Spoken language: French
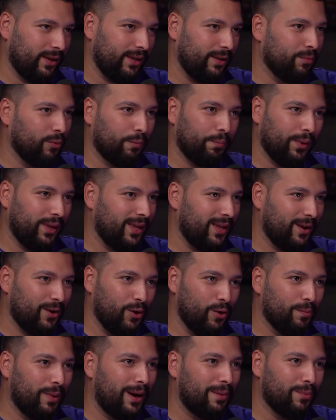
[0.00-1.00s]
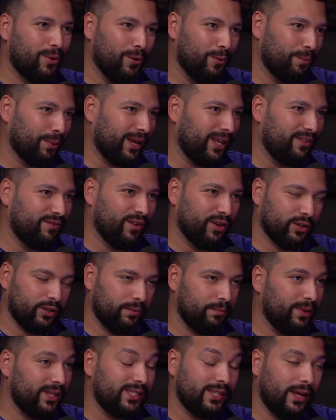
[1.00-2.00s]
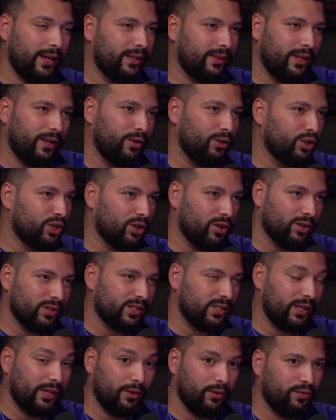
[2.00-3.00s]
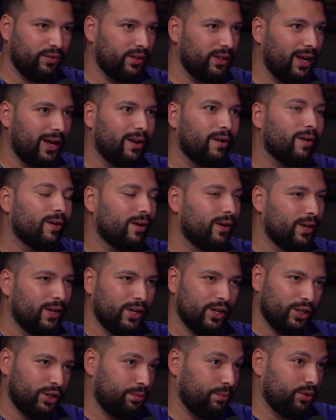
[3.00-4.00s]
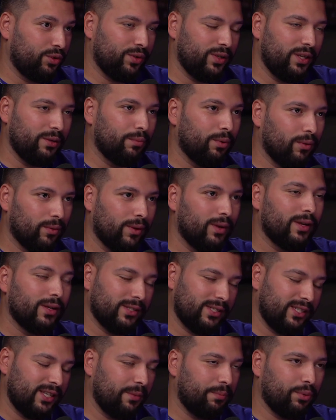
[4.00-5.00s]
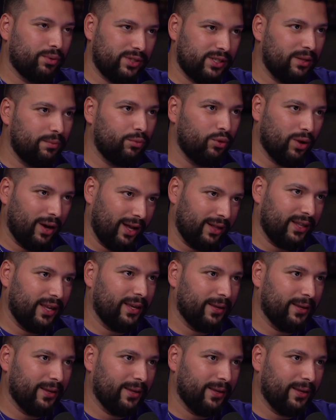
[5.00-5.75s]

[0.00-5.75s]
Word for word: Ils m'ont payé globalement au prix de vente, mais ça a été une chance et au final, je me suis dit, bon, c'est possible de rater.